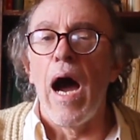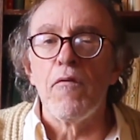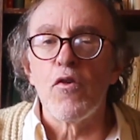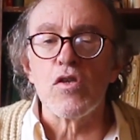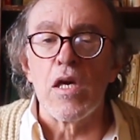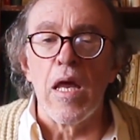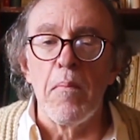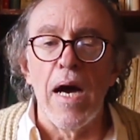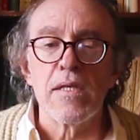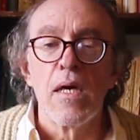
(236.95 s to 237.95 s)
afros y
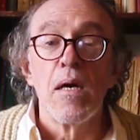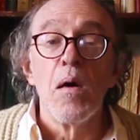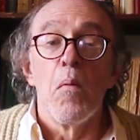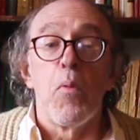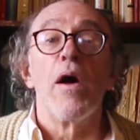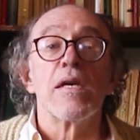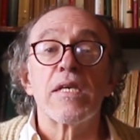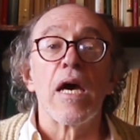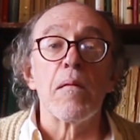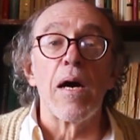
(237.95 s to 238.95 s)
demás, pueden
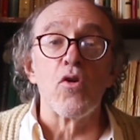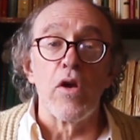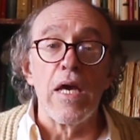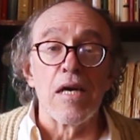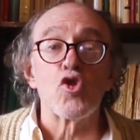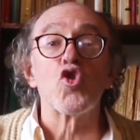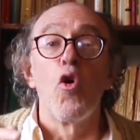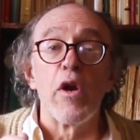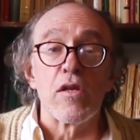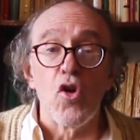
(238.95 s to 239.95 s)
ser mayoría sobre